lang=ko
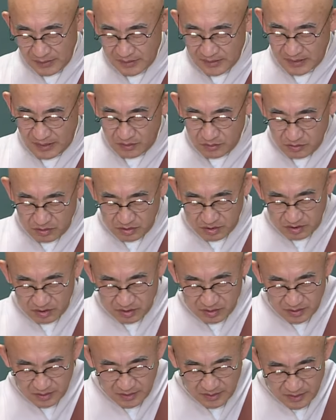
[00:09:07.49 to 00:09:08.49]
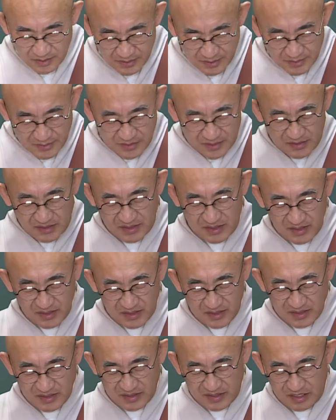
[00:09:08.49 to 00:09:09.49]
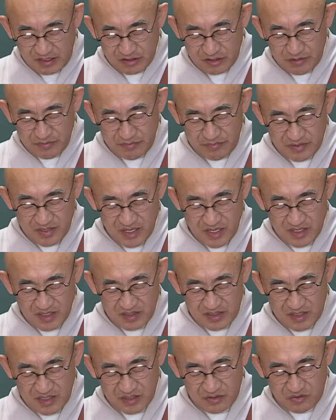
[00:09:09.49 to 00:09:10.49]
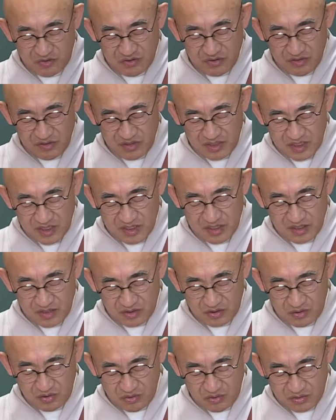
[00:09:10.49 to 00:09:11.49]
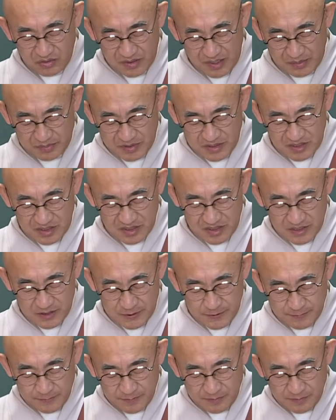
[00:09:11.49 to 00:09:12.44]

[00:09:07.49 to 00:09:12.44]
자 오늘은 시신상의 무량제 충지 소삽식